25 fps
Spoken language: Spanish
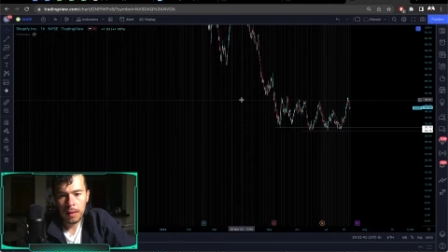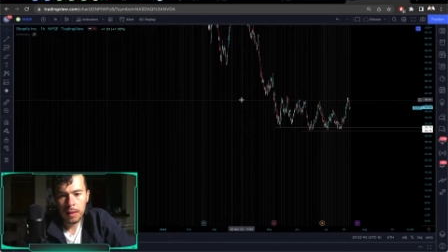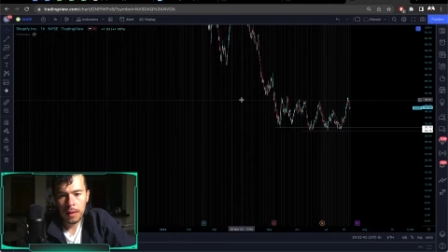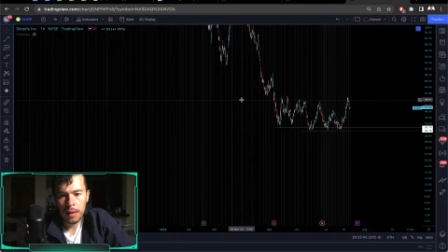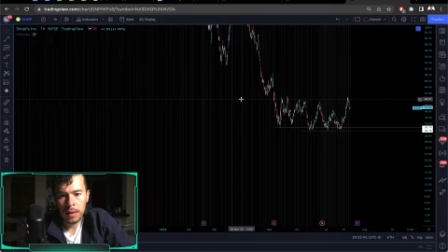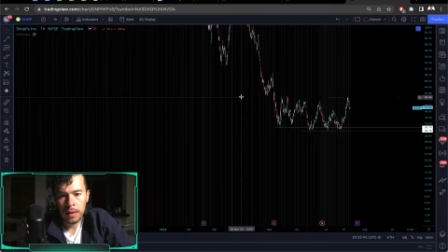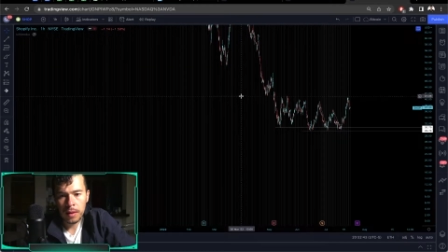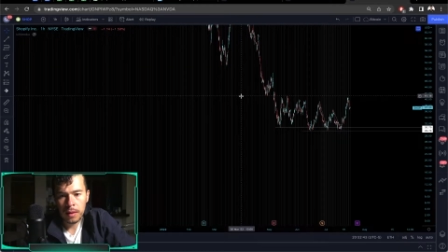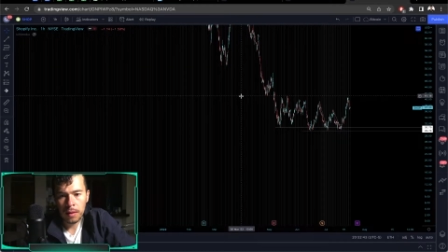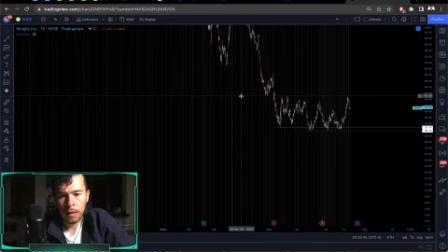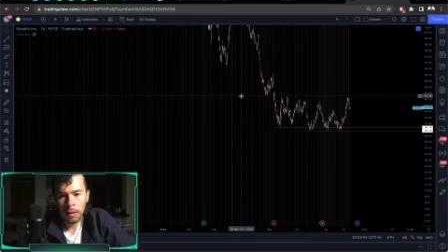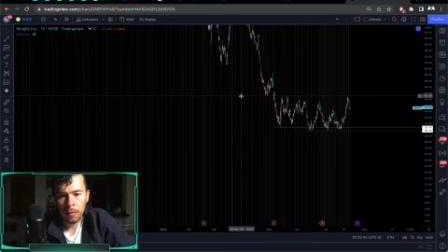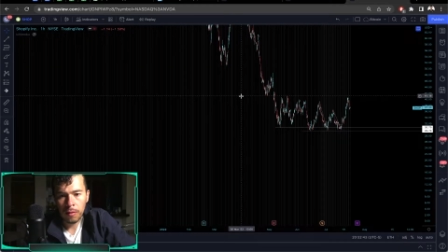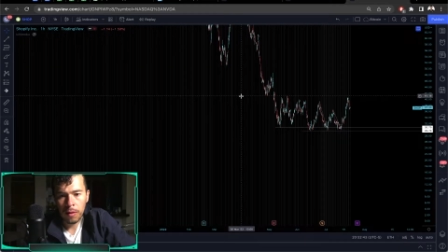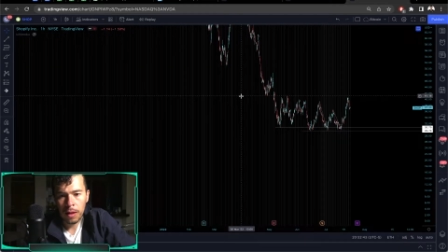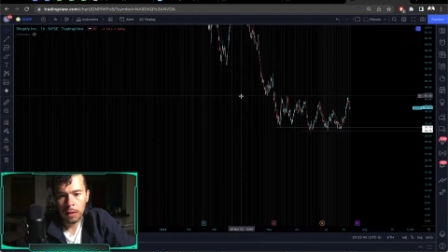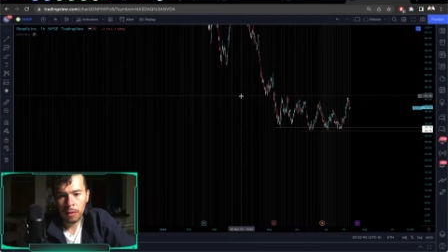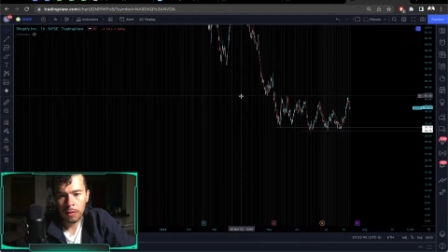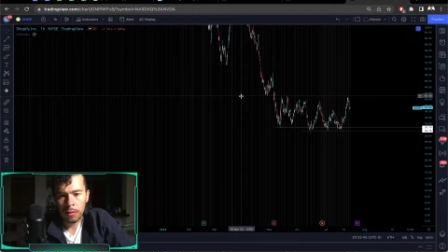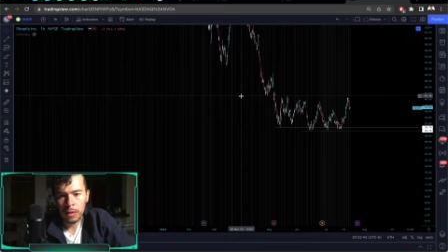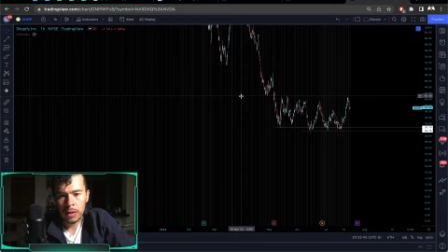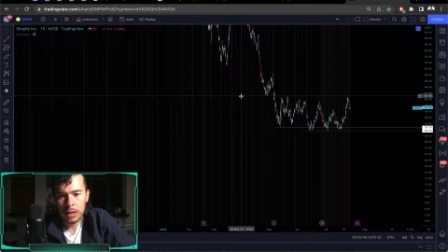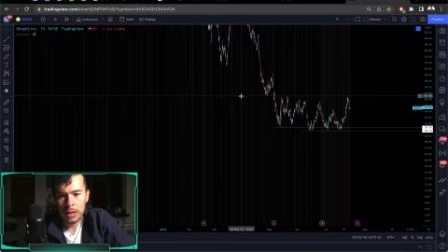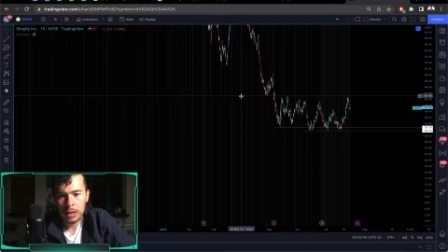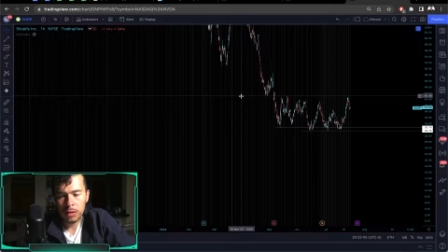te
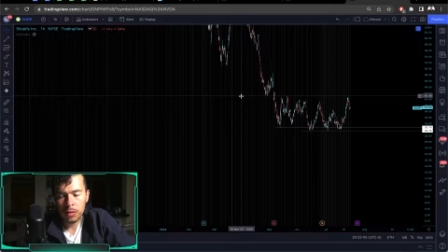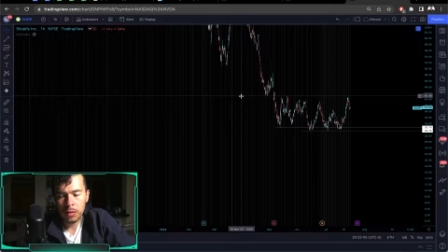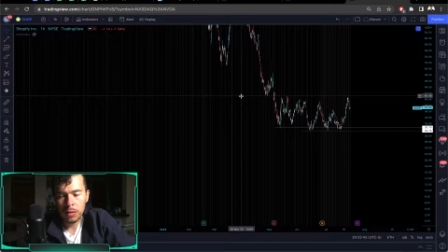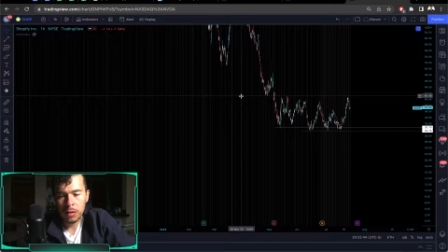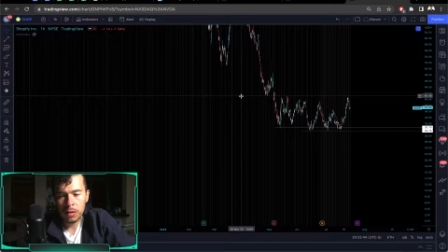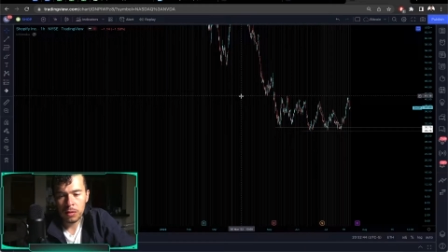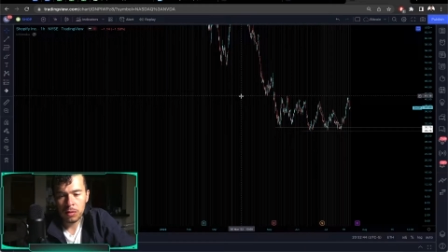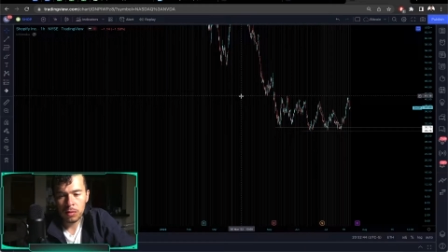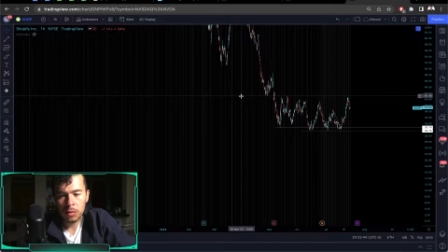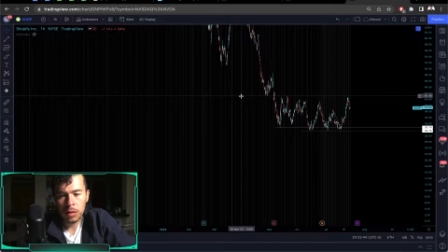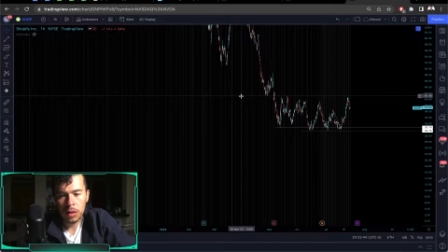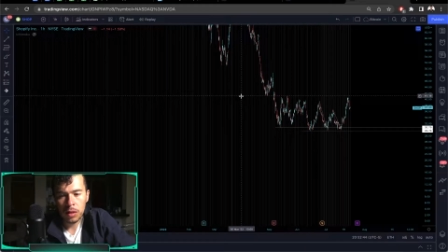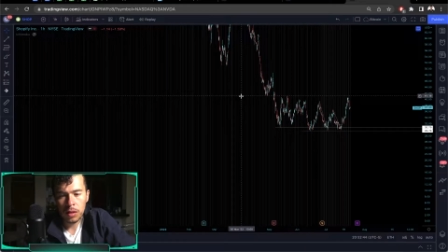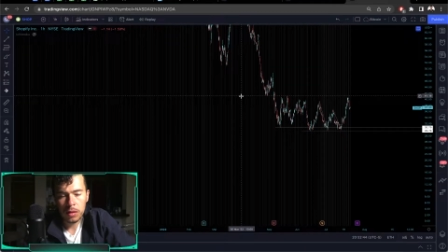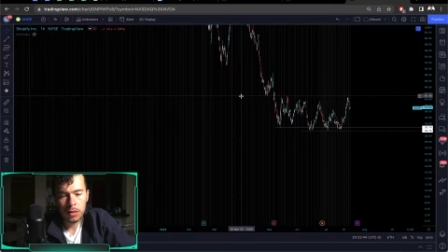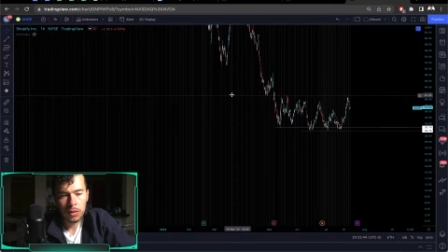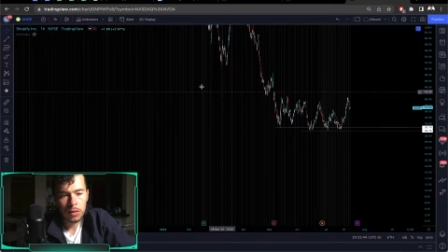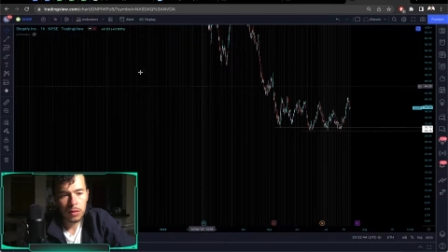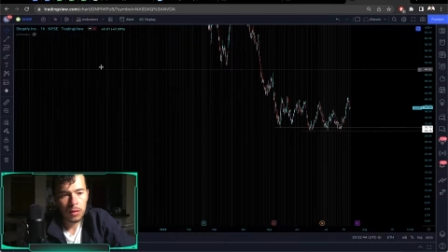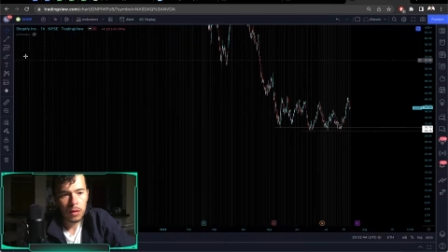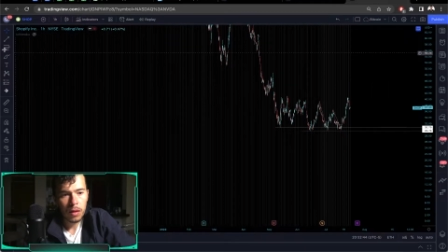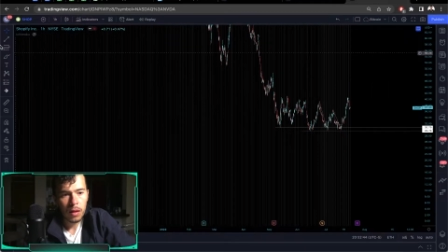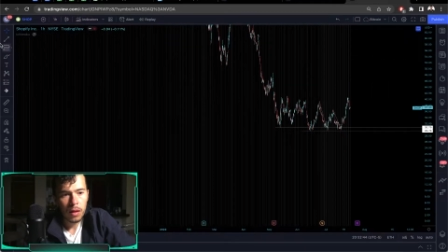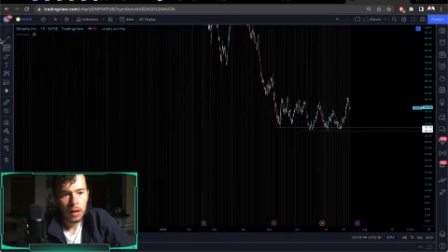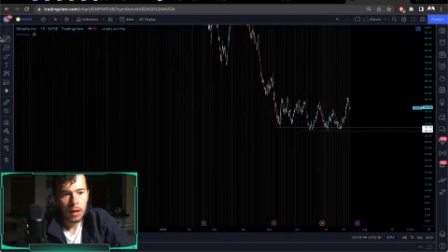faltó esto, esto y
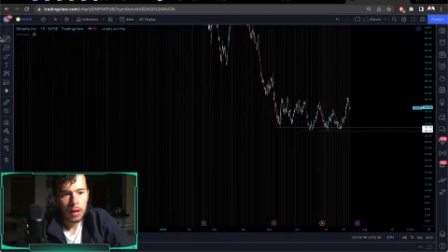esto.